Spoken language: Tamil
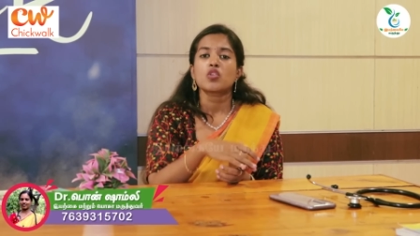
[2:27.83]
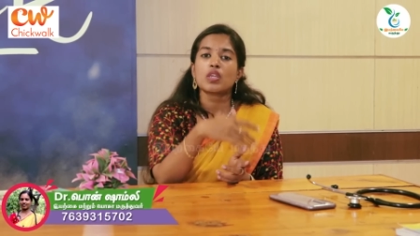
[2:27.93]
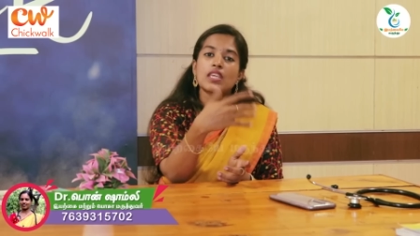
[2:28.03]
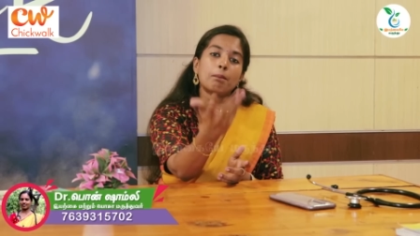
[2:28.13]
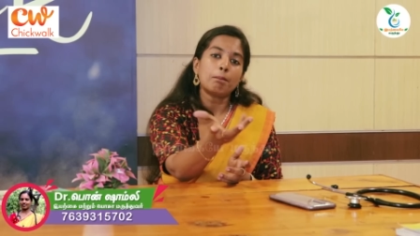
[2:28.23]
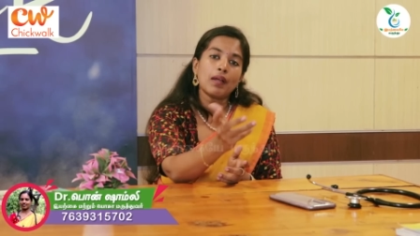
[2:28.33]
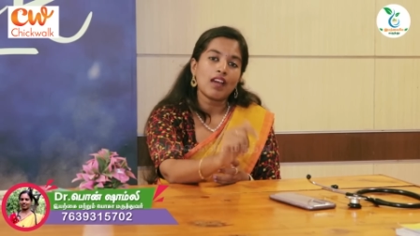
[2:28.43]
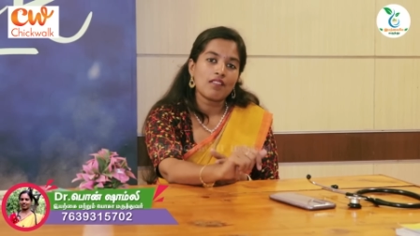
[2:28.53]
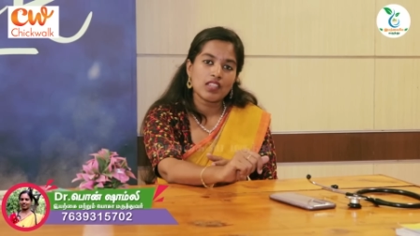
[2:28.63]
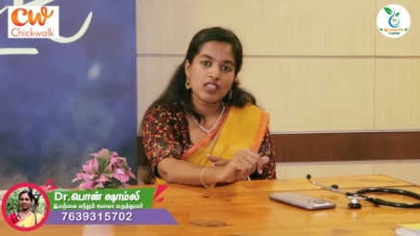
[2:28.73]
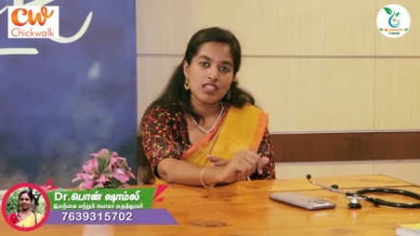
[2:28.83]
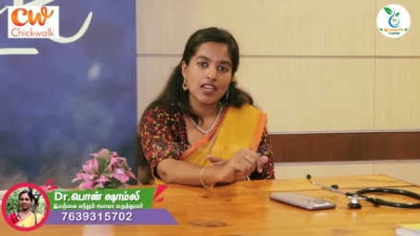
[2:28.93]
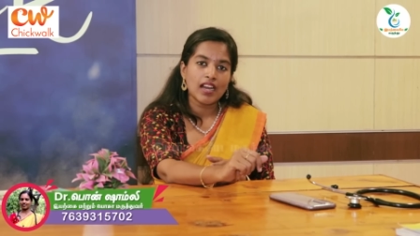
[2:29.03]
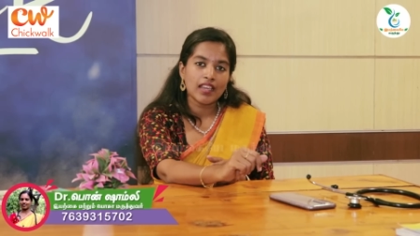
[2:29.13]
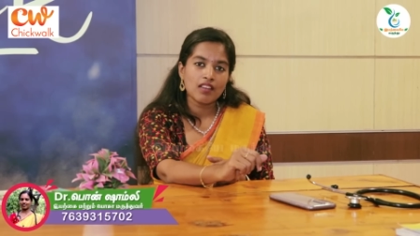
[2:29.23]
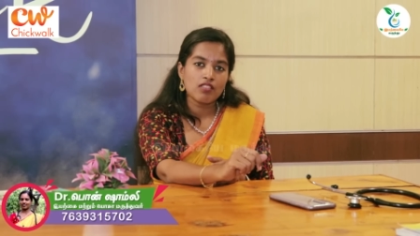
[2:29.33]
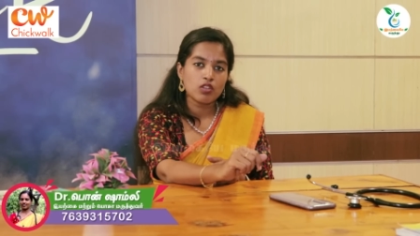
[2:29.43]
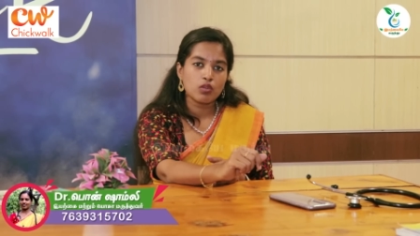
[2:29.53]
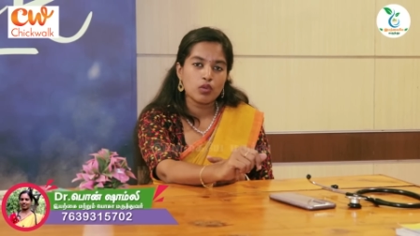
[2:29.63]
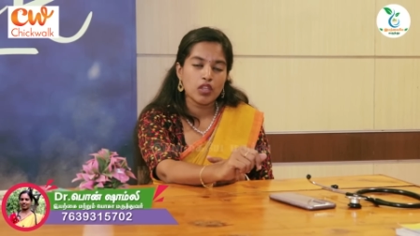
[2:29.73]
ஸோ எப்போல்லாம் வந்துட்டு இந்த அயன்
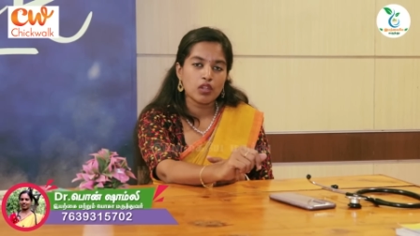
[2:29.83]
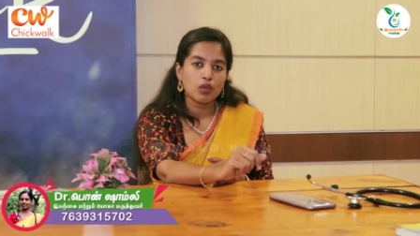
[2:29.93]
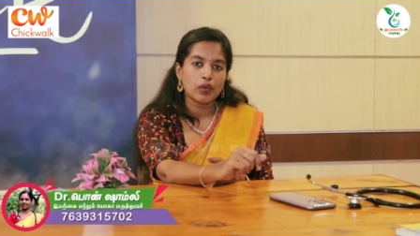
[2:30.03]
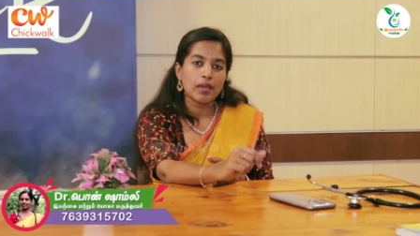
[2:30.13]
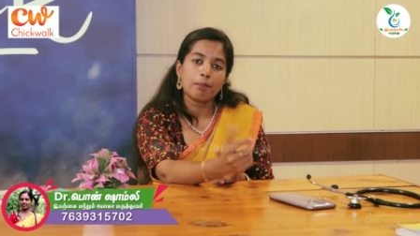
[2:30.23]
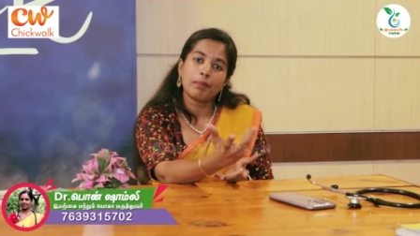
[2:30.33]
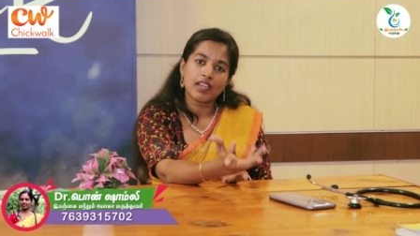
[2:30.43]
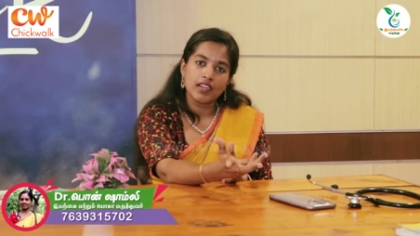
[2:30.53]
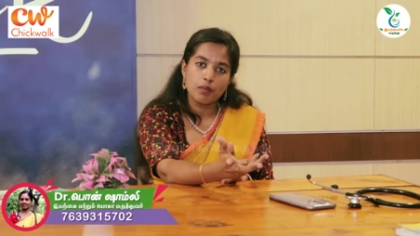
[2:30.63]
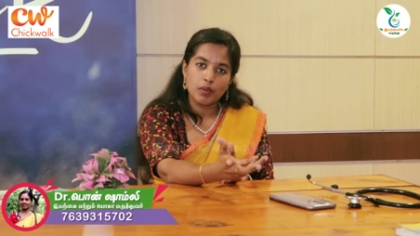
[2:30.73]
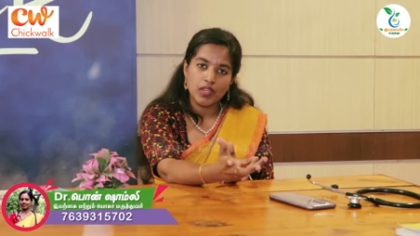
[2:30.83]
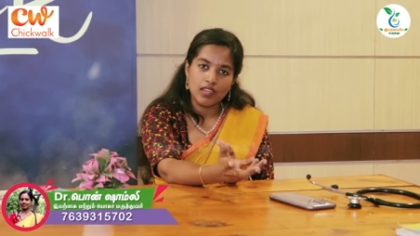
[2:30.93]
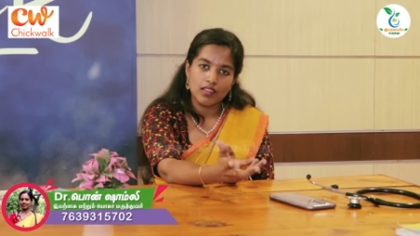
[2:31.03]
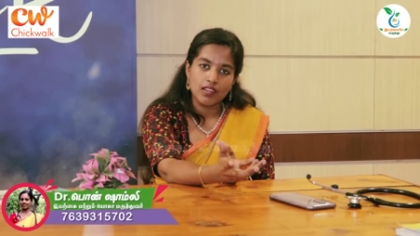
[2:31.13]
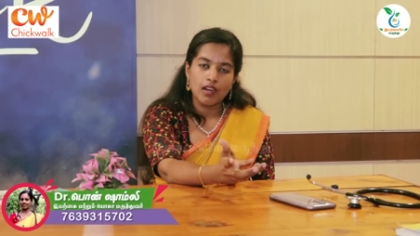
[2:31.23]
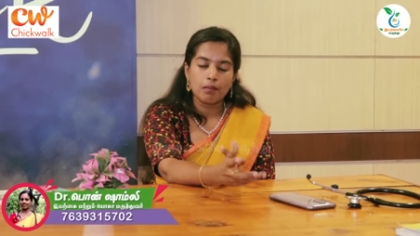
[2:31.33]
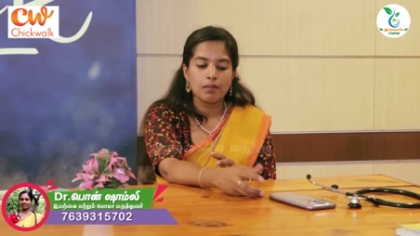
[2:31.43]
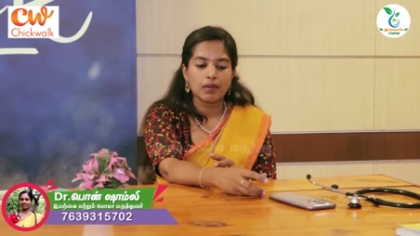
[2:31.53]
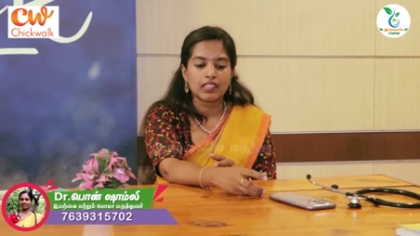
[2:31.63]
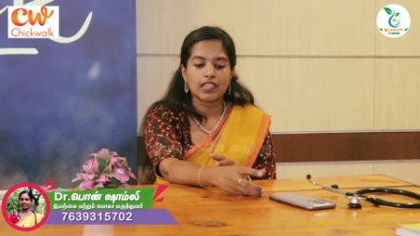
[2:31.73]
வந்து கூடியிருக்கும் எப்படி கண்டுபிடிக்கிறது
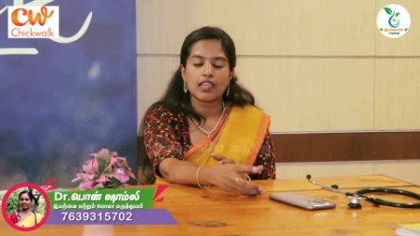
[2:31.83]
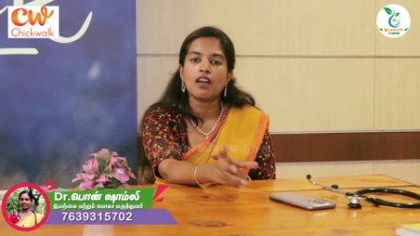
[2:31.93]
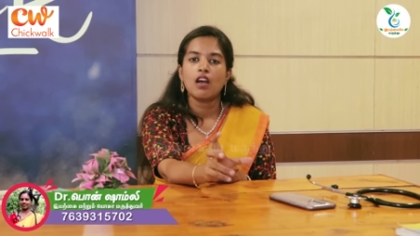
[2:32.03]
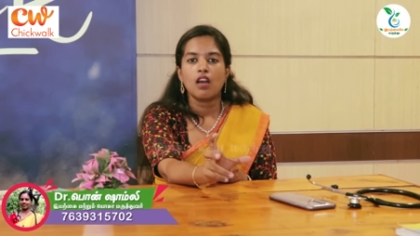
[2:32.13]
அப்படின்னு பார்த்தீங்கன்னா